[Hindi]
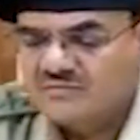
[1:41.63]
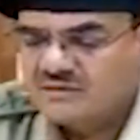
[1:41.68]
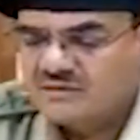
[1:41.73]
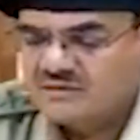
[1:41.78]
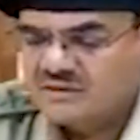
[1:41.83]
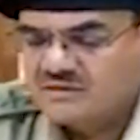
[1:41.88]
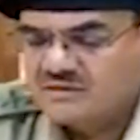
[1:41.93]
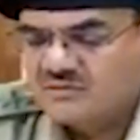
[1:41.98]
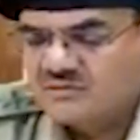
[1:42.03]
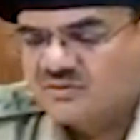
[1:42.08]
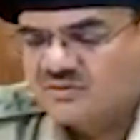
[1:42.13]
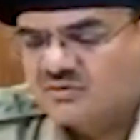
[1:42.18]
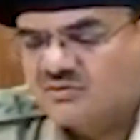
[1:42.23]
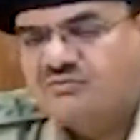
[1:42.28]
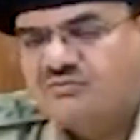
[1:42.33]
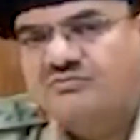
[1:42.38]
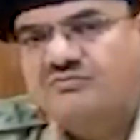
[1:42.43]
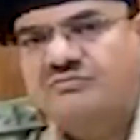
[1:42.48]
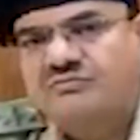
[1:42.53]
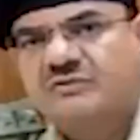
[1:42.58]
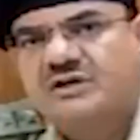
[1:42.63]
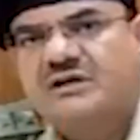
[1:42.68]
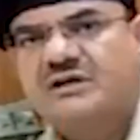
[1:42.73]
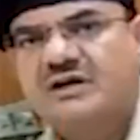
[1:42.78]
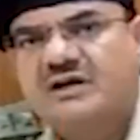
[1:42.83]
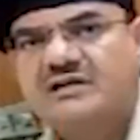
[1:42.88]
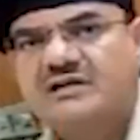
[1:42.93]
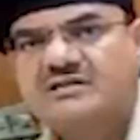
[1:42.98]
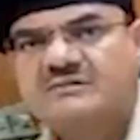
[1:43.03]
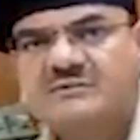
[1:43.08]
अभी तक दो
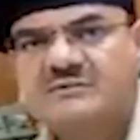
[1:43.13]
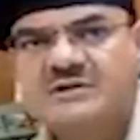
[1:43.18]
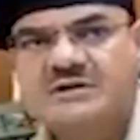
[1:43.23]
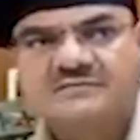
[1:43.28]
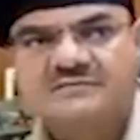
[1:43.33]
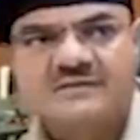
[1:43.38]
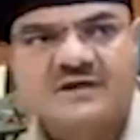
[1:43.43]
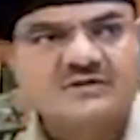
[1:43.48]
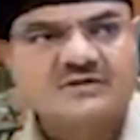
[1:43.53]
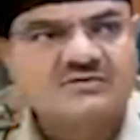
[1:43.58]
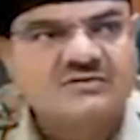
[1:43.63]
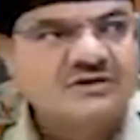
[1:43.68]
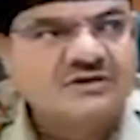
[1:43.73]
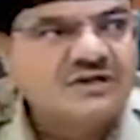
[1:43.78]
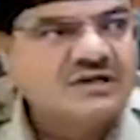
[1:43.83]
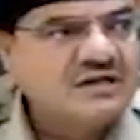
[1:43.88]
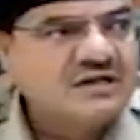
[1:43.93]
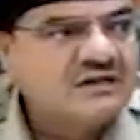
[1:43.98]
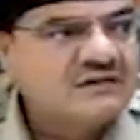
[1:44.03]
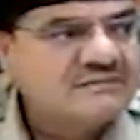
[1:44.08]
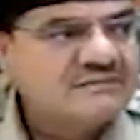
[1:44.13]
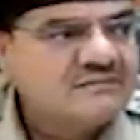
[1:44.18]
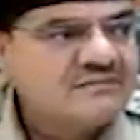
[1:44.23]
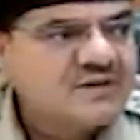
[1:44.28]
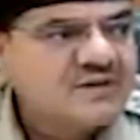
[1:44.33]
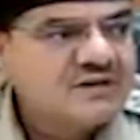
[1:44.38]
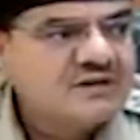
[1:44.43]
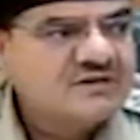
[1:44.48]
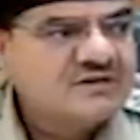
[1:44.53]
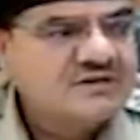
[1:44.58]
महिलाएं इसमें गिरफ्तार हुई हैं
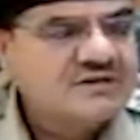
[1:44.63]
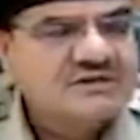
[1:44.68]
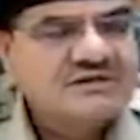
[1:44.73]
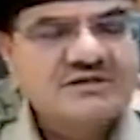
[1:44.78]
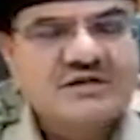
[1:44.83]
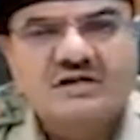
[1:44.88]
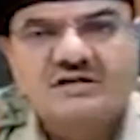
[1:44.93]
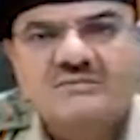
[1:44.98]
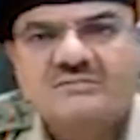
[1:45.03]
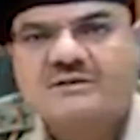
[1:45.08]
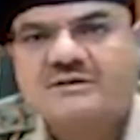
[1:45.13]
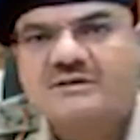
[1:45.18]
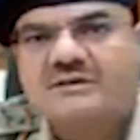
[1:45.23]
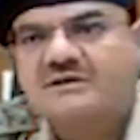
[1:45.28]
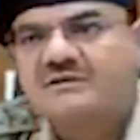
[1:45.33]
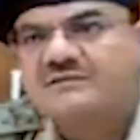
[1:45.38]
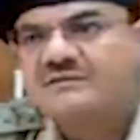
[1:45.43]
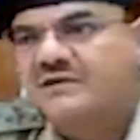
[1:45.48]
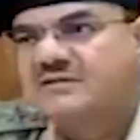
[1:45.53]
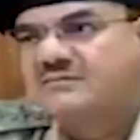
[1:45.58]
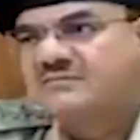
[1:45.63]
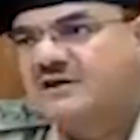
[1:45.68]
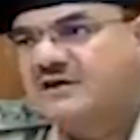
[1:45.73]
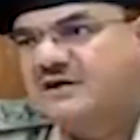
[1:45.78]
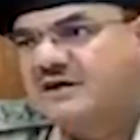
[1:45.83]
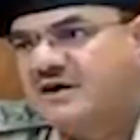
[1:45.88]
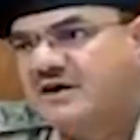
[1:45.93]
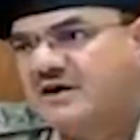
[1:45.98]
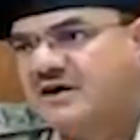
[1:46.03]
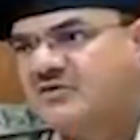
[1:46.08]
तीसरे आदमी की गिरफ्तारी
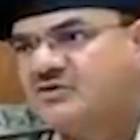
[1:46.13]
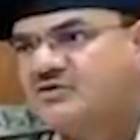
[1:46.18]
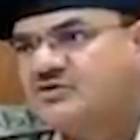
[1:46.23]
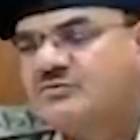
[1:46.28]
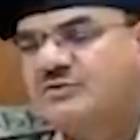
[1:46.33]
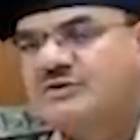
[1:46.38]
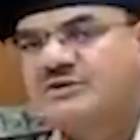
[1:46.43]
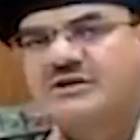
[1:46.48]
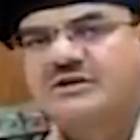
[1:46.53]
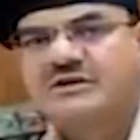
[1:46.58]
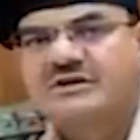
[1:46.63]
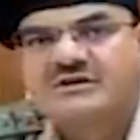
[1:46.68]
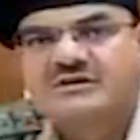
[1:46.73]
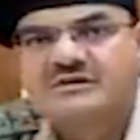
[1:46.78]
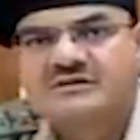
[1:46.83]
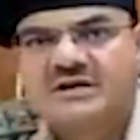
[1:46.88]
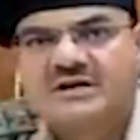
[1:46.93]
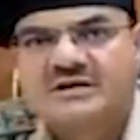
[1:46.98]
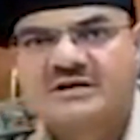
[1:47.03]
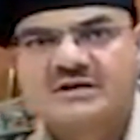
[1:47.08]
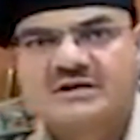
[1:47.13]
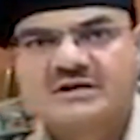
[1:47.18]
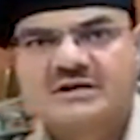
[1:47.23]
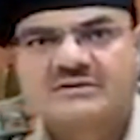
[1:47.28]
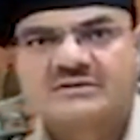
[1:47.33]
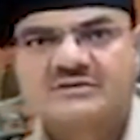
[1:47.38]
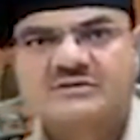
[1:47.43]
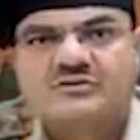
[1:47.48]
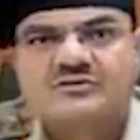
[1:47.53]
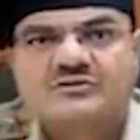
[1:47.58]
बकाया है उस पर रेड की जा रही
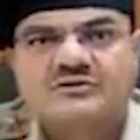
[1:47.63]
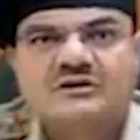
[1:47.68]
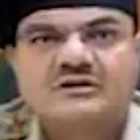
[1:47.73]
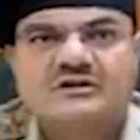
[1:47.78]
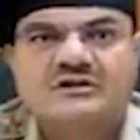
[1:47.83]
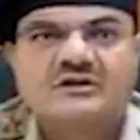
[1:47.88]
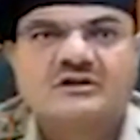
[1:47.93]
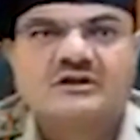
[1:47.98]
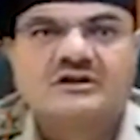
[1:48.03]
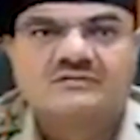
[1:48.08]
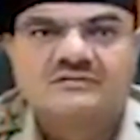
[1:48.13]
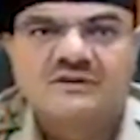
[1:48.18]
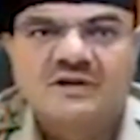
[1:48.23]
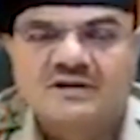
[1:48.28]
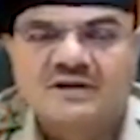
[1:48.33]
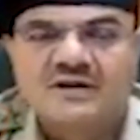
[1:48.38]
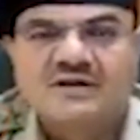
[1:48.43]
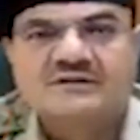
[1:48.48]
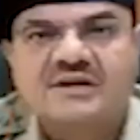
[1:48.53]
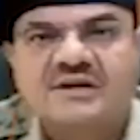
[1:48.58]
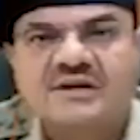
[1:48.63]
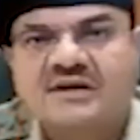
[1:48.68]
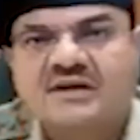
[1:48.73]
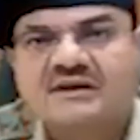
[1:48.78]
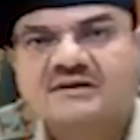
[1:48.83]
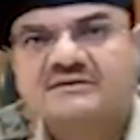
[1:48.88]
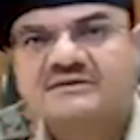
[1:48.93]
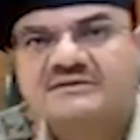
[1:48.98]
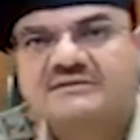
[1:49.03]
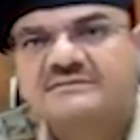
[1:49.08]
है जिसको जल्दी ही गिरफ्तार किया
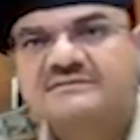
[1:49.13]
जाएगा